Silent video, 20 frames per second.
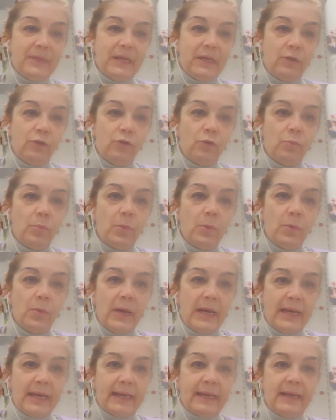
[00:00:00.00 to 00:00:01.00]
nel
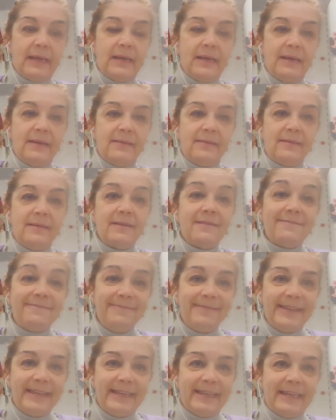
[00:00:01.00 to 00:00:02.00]
dopoguerra è
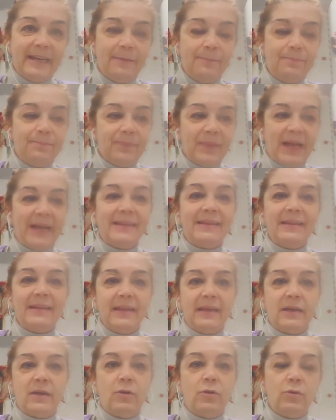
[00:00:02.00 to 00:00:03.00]
servita a
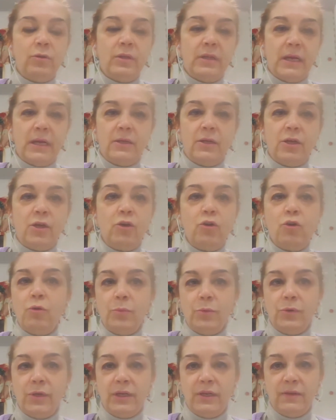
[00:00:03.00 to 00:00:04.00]
tenere lontani i
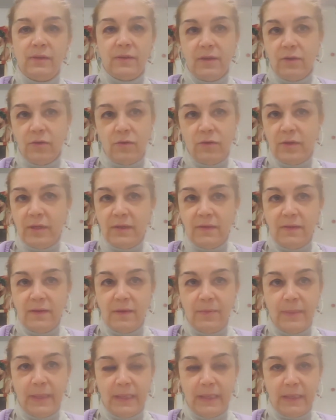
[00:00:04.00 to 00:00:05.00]
comunisti
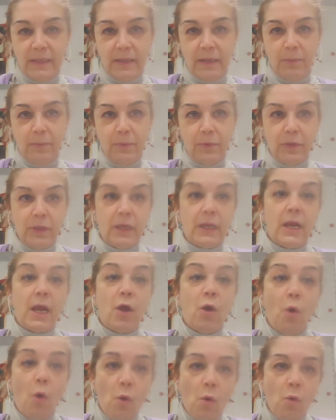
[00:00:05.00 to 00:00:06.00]
sostanzialmente dal
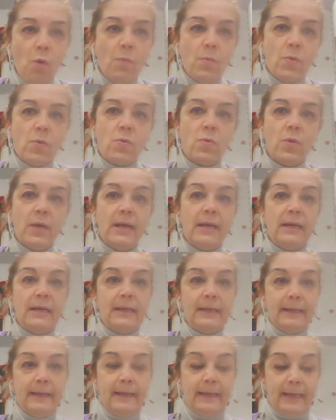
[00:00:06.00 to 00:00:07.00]
potere o comunque
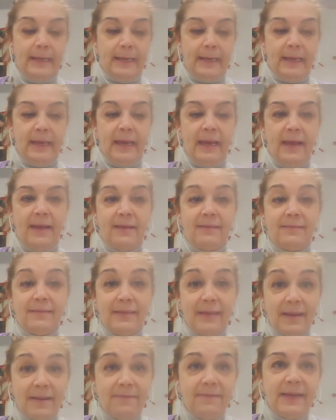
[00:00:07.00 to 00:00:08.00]
che è
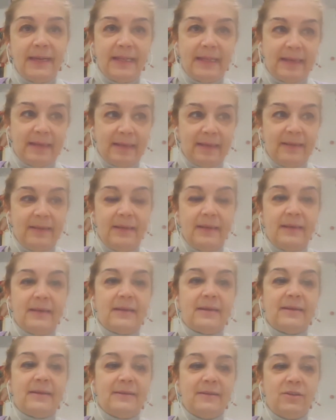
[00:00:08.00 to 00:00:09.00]
servita a
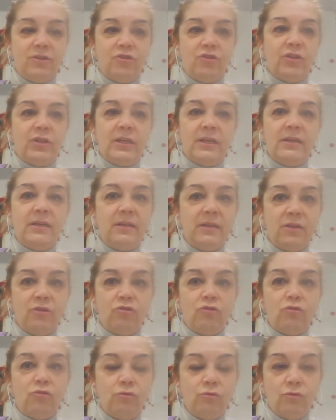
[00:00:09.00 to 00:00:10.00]
tenere i
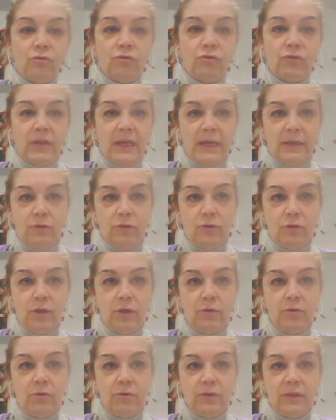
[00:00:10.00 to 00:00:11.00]
cittadini sotto uno stato
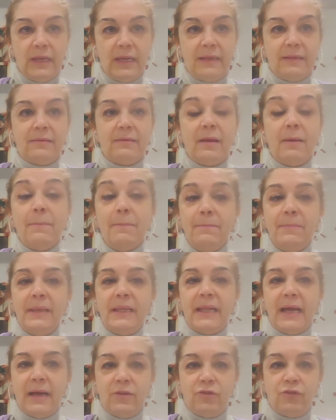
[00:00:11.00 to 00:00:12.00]
di costante
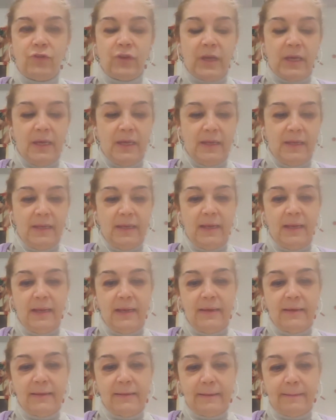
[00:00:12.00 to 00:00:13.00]
minaccia e di
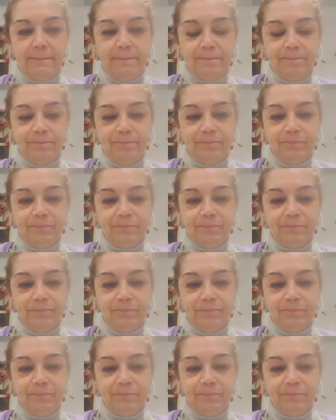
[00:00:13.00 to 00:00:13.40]
allerta.